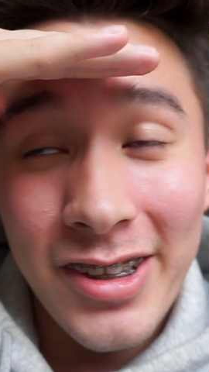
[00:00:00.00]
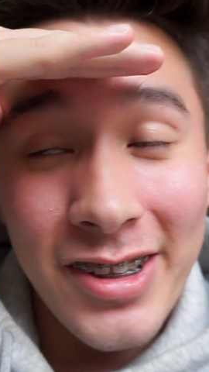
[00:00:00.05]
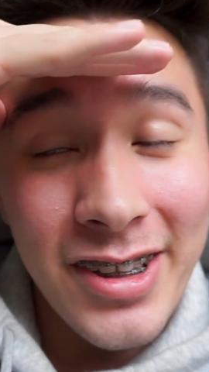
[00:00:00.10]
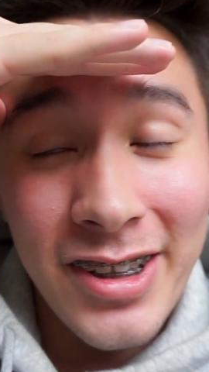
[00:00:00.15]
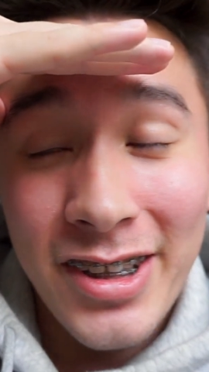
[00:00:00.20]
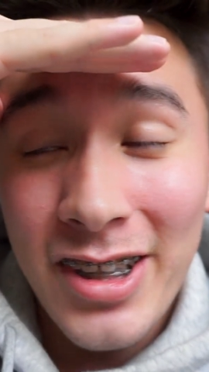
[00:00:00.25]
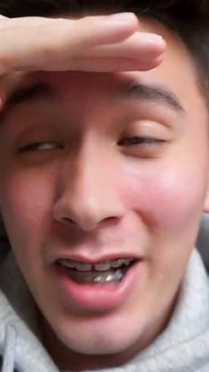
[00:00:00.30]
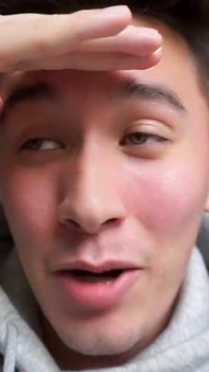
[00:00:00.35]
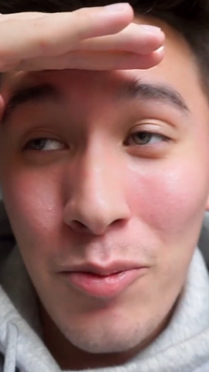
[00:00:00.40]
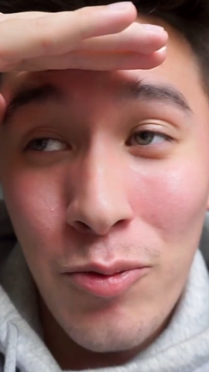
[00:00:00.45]

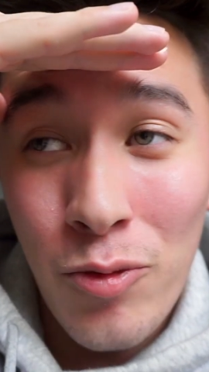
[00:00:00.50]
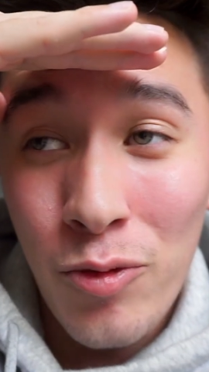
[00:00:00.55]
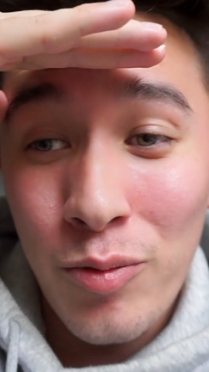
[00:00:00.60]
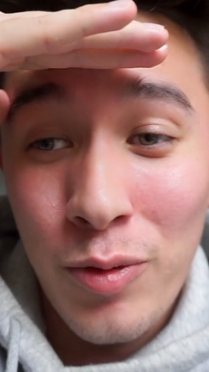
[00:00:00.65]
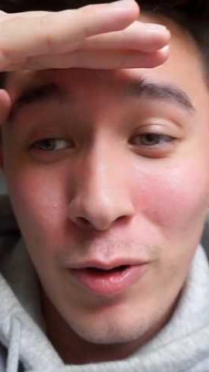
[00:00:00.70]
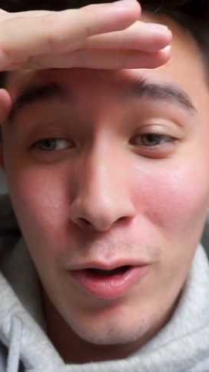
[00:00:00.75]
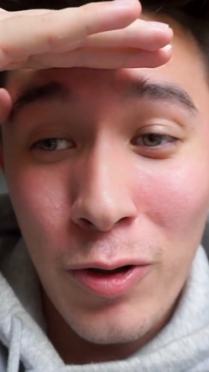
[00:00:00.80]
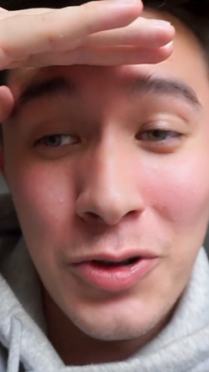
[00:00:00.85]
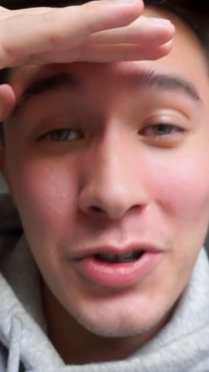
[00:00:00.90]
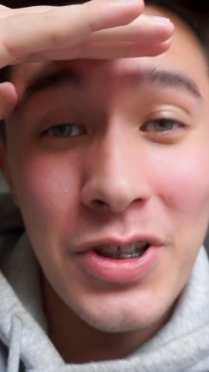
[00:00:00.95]
Никому,
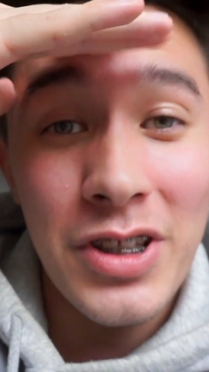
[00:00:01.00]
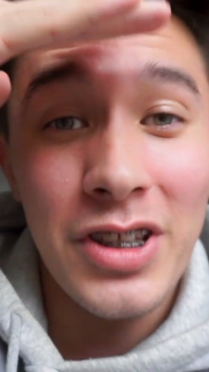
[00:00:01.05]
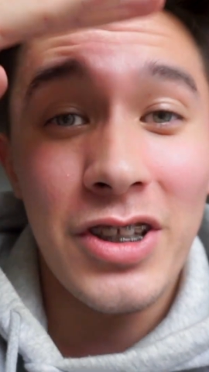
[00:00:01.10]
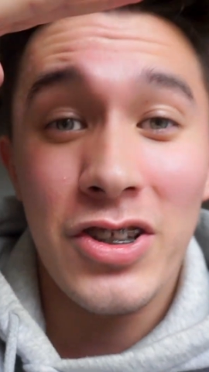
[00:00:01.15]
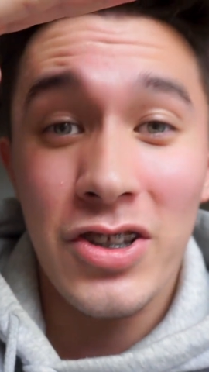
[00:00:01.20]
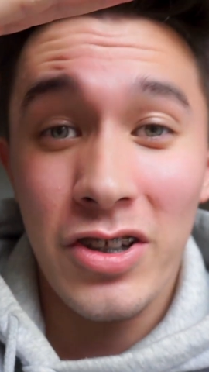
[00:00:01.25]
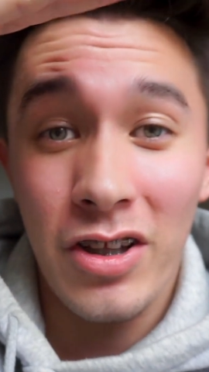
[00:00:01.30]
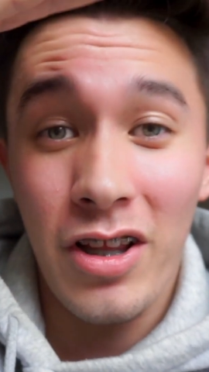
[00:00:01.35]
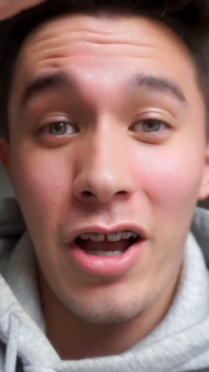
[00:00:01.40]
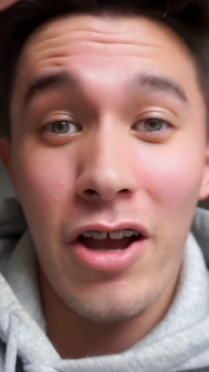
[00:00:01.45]
просто не
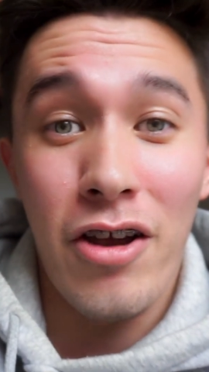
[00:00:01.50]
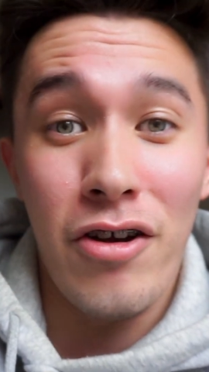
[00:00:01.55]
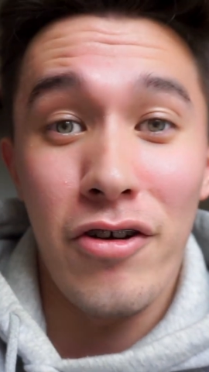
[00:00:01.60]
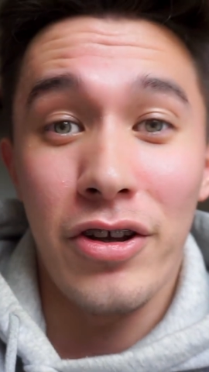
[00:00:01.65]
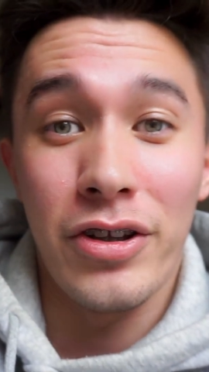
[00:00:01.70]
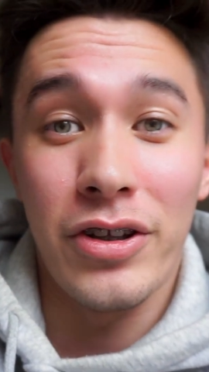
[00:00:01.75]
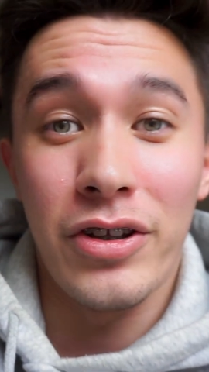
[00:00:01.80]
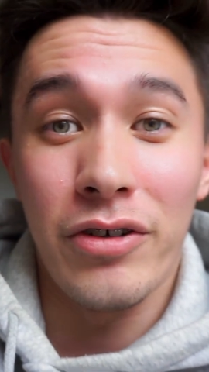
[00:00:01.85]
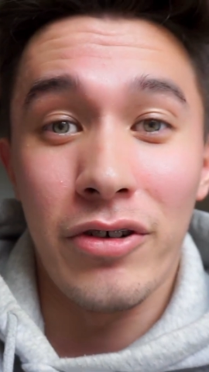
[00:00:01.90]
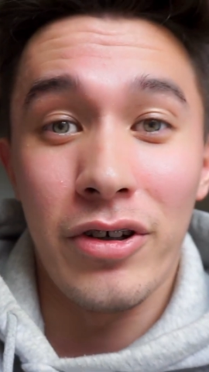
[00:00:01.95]
желаю
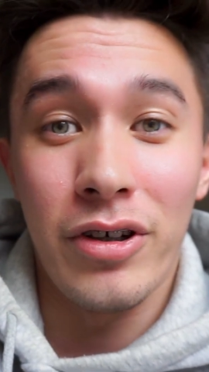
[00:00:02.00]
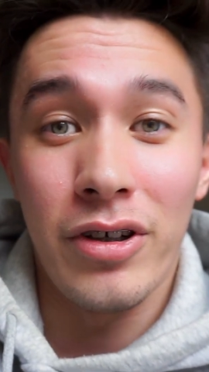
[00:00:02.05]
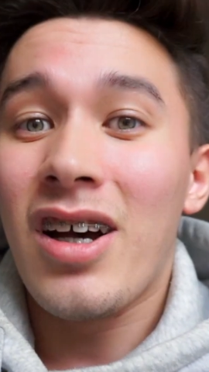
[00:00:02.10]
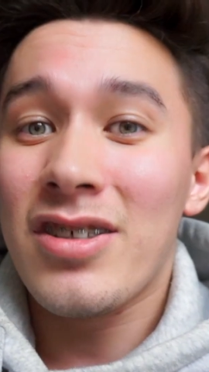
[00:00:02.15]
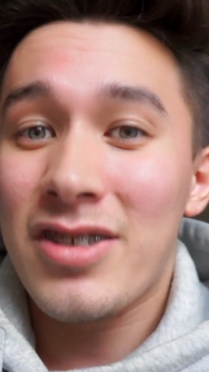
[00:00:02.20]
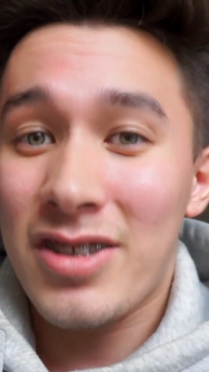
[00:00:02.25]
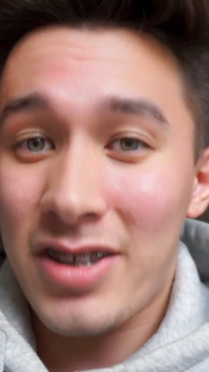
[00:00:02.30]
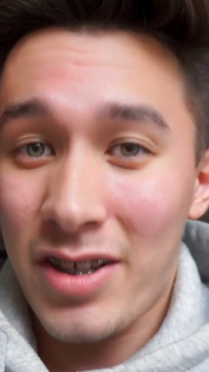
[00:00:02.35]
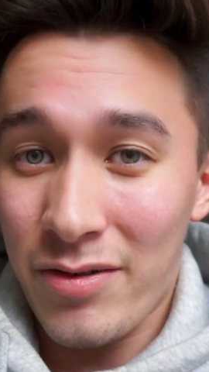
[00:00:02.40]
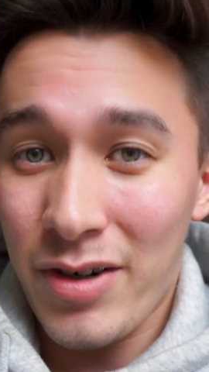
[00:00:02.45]
этого.
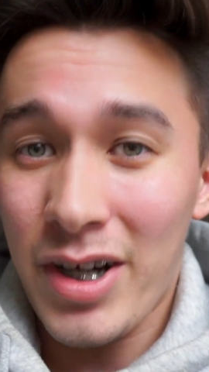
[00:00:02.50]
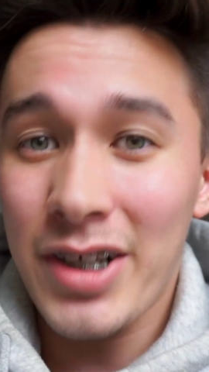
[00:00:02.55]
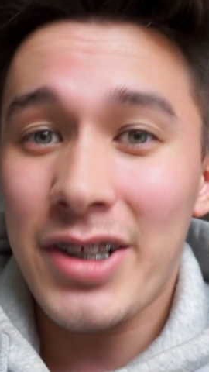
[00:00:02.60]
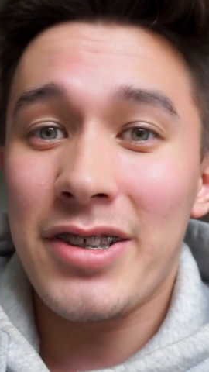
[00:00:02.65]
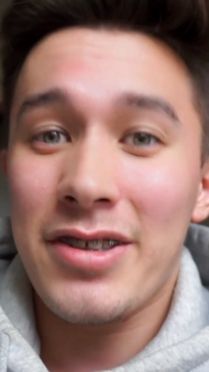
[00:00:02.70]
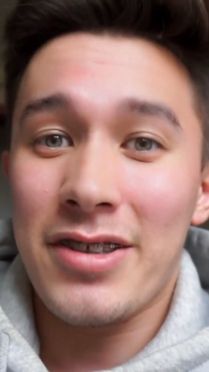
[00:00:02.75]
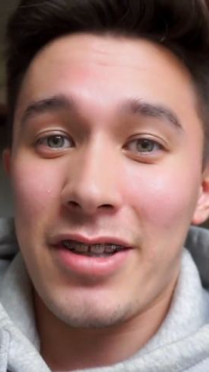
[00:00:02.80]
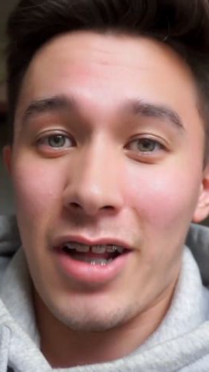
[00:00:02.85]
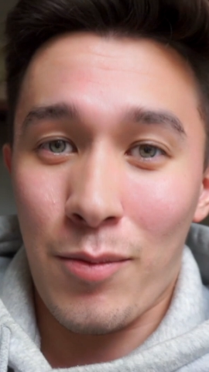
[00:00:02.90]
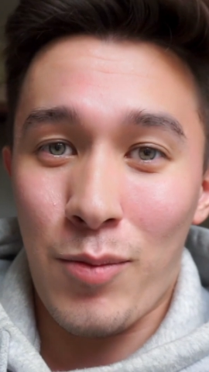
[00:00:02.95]

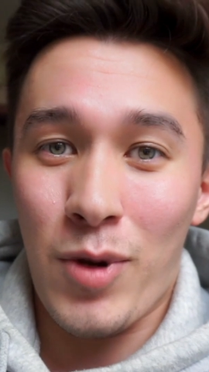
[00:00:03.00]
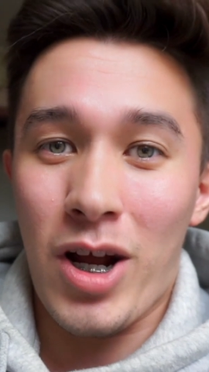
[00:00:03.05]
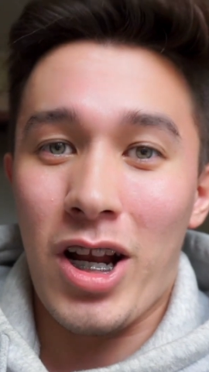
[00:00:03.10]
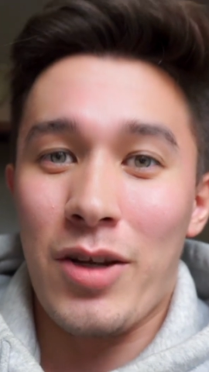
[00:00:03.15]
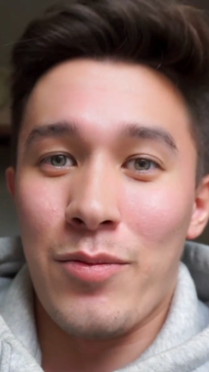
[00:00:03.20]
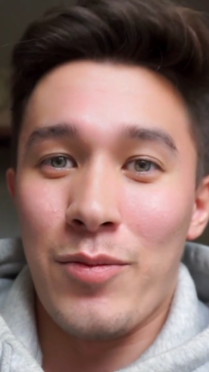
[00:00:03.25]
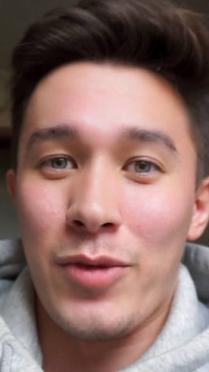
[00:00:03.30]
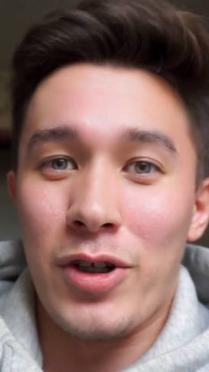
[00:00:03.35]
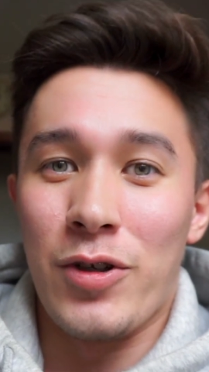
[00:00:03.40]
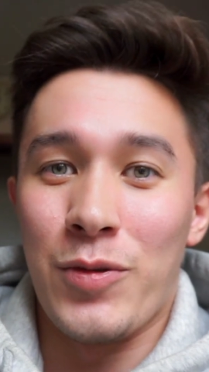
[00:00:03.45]
Оставайтесь
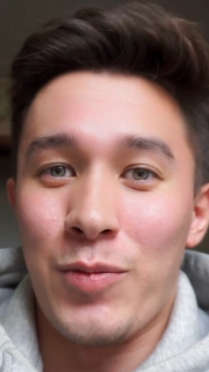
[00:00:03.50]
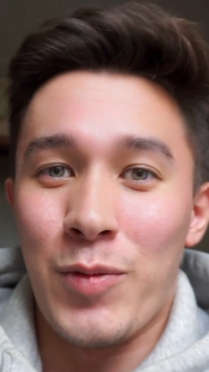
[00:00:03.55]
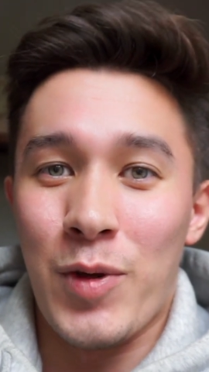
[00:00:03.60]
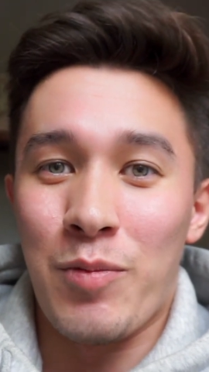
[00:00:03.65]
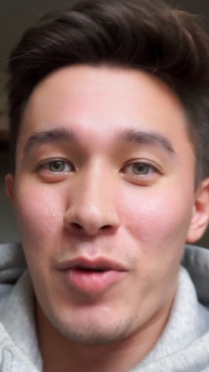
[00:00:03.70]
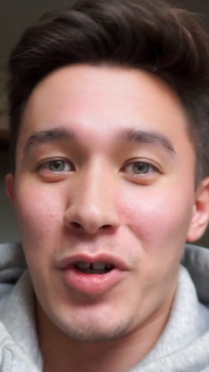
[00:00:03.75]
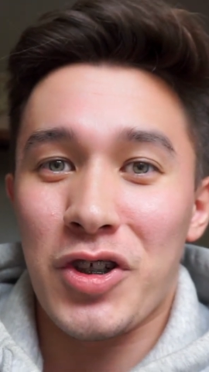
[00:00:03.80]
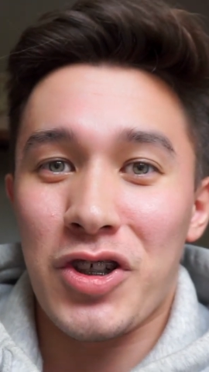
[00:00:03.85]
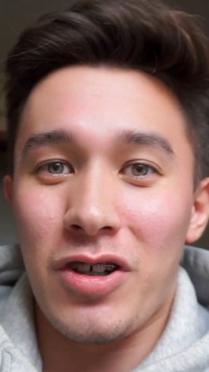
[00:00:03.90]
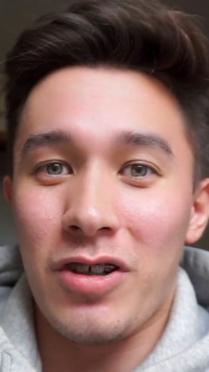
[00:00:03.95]
нормальными людьми,
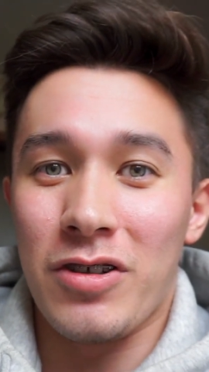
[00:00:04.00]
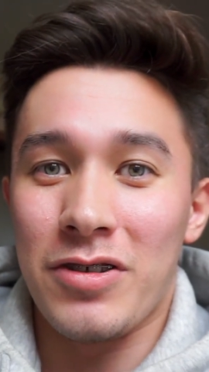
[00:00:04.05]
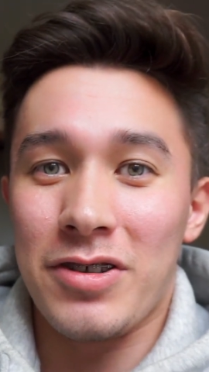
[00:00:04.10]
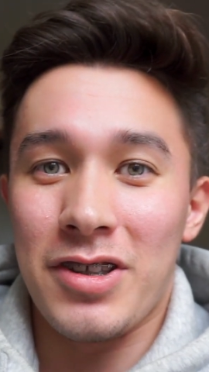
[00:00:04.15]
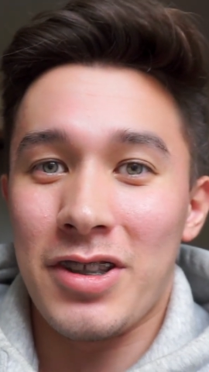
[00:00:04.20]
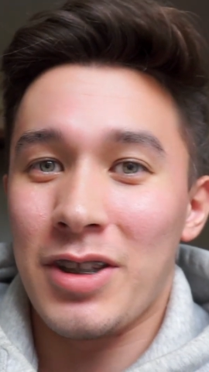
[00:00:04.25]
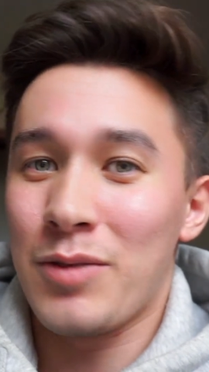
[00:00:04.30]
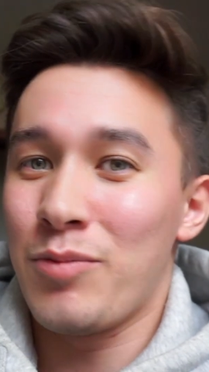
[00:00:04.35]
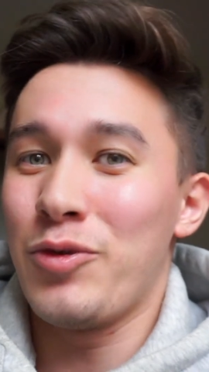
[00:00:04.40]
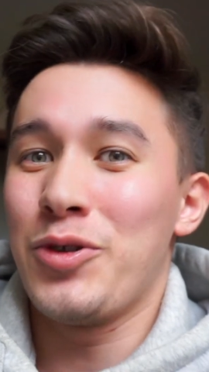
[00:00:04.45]

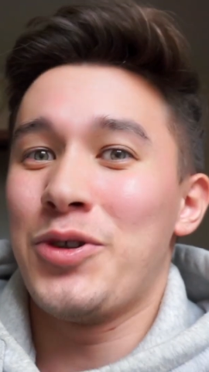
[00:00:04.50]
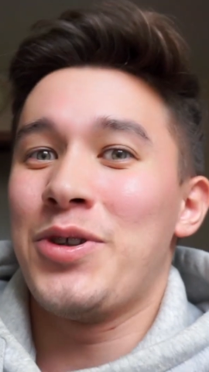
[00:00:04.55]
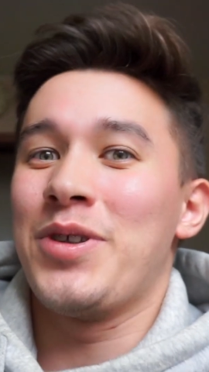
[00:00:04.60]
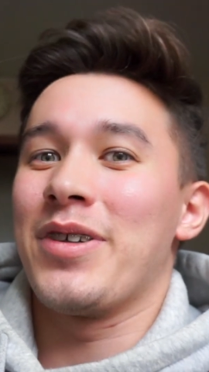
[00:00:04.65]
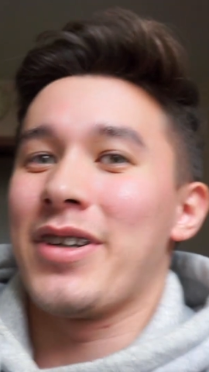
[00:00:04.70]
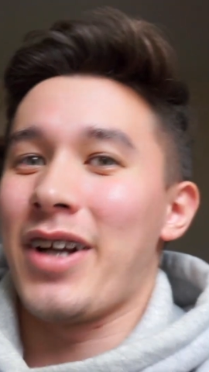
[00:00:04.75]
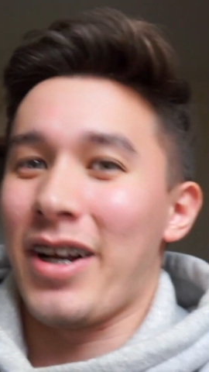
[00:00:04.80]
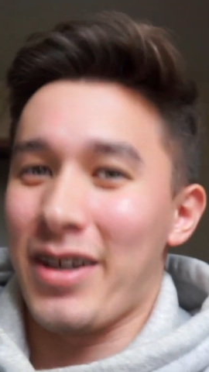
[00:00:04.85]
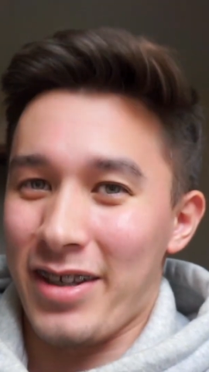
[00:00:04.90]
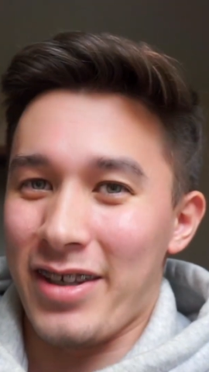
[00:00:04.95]
пожалуйста, не будьте
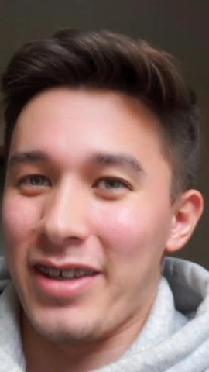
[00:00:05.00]
как